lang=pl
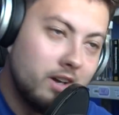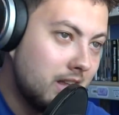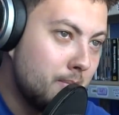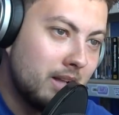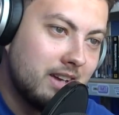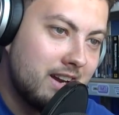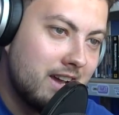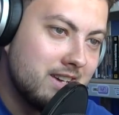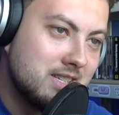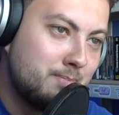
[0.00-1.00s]
Oj, ta
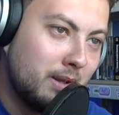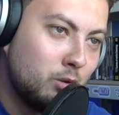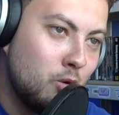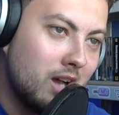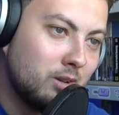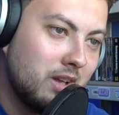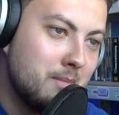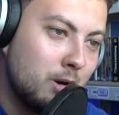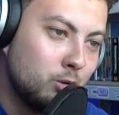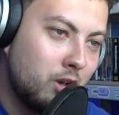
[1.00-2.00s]
bateria jest zbyt długa do tej
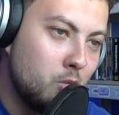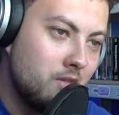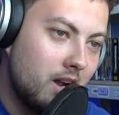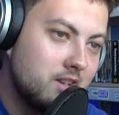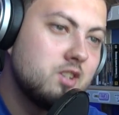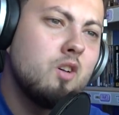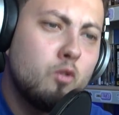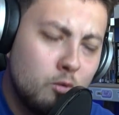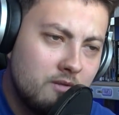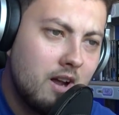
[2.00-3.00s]
malutkiej umywalki.
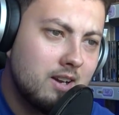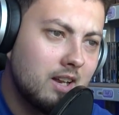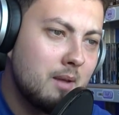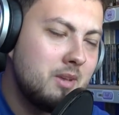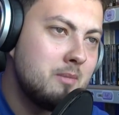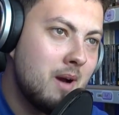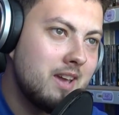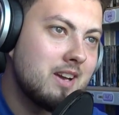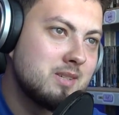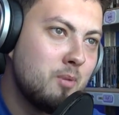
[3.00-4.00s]
Znowu umywalka dla mini
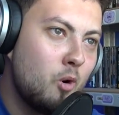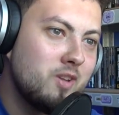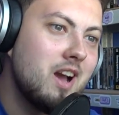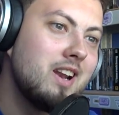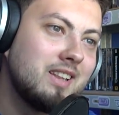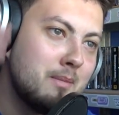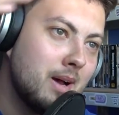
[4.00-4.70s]
Majka, spokojnie, ale ta